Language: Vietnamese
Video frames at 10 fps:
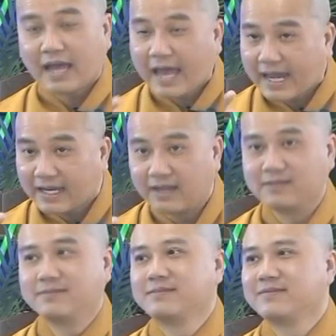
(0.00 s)
hai
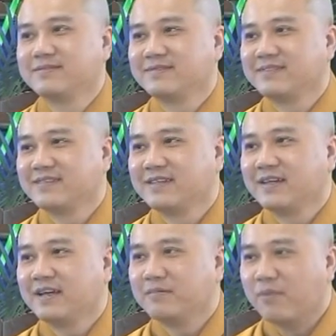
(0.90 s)
lần,
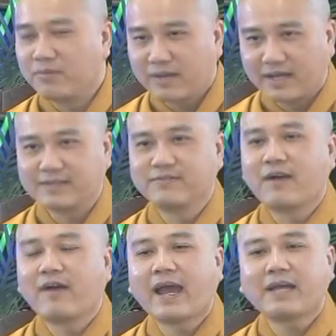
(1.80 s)
một lần
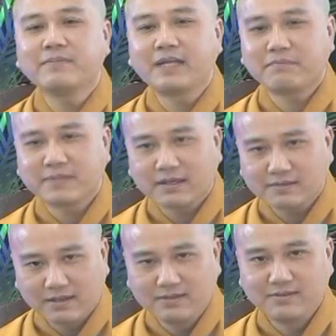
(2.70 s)
vào hai mươi lăm
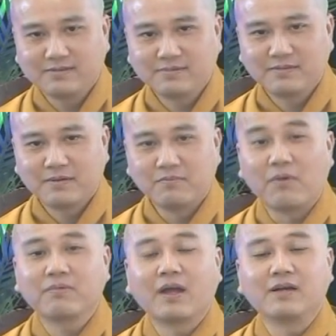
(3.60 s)
tháng tư,
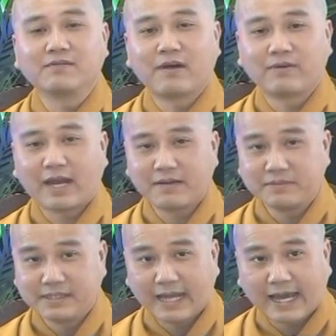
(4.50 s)
một lần vào ngày
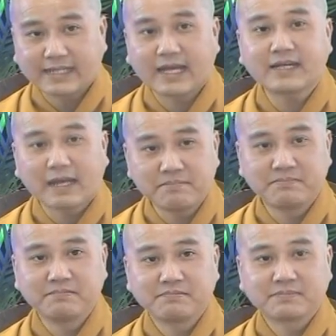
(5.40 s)
mười hai tháng năm,
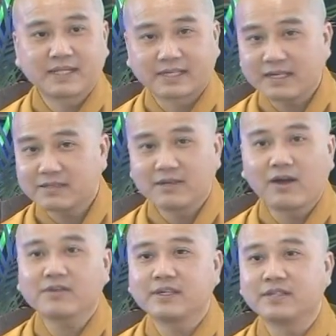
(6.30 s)
cách
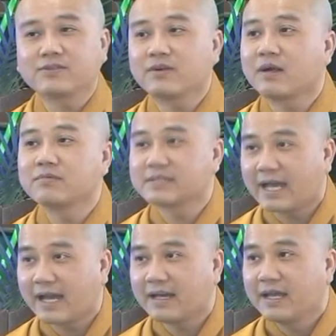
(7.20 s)
đó chỉ có không
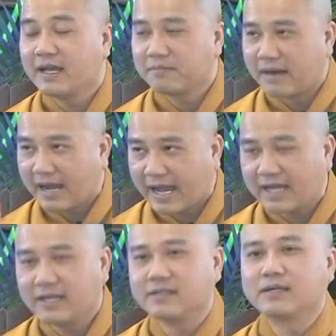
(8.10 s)
xa, mà
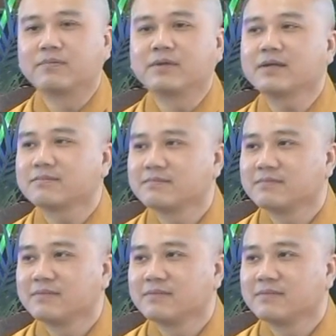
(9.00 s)
hai lần động đất.